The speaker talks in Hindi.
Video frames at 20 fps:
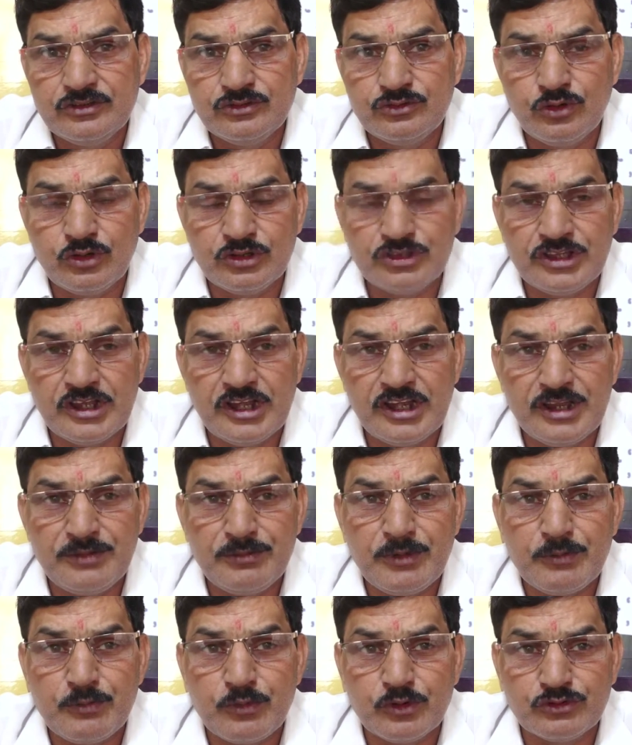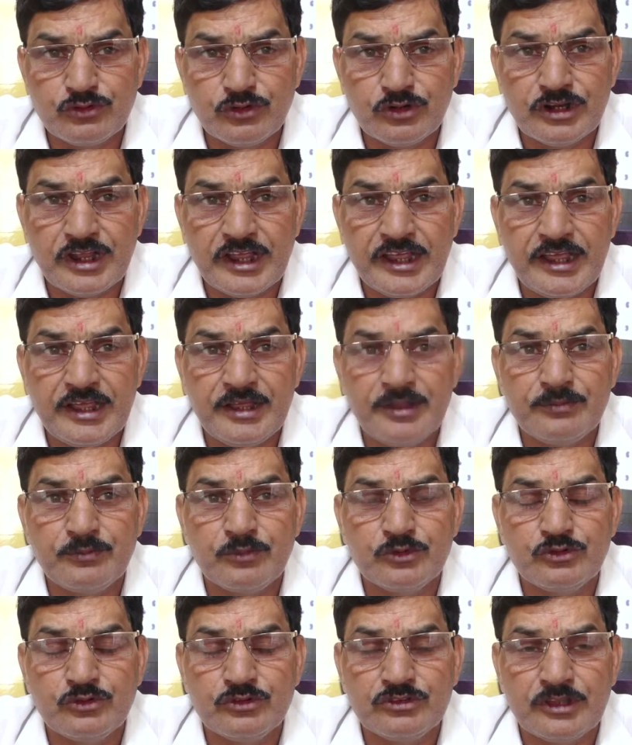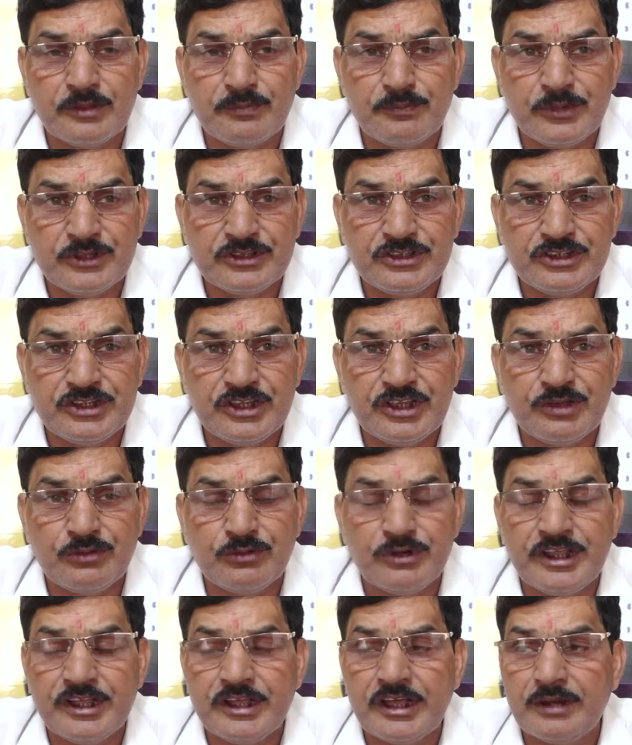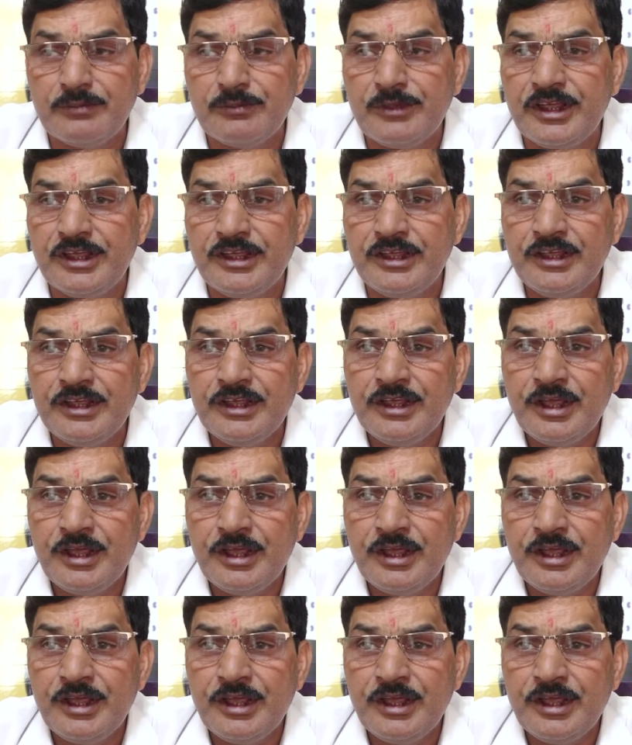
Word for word: जो दिल्ली में बुजुर्ग हैं बुजुर्ग दंपति हैं उन्हें घर में